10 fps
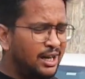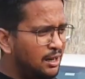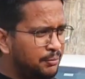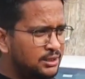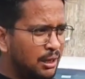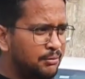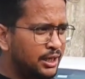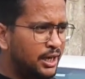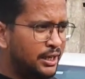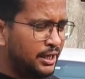आर आपके
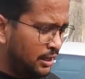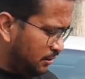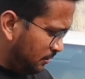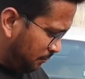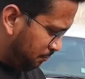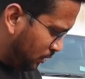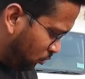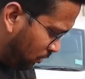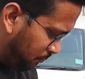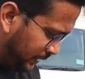सामने खड़ी है
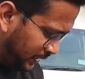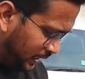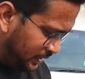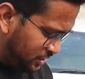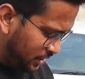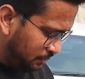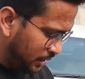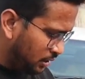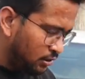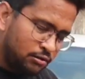बिल्कुल मिंट कंडीशन
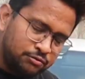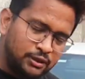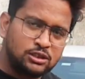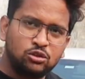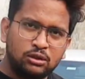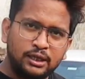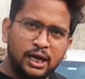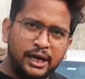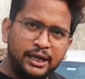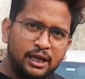में फर्स्ट ऑनर
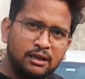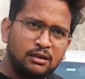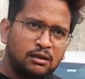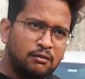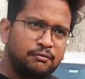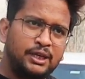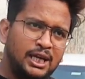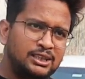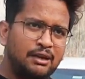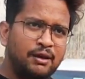गाड़ी है वी
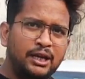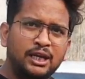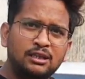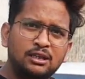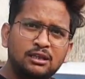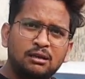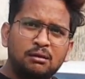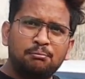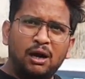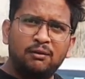एक्स आई वेरियंट
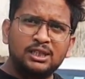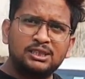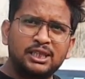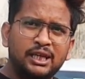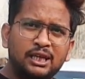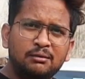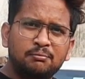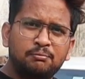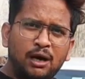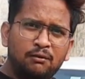पावर स्टेयरिंग
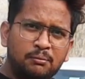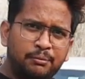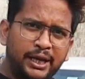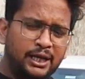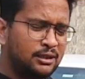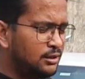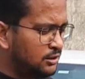पावर ब्रेक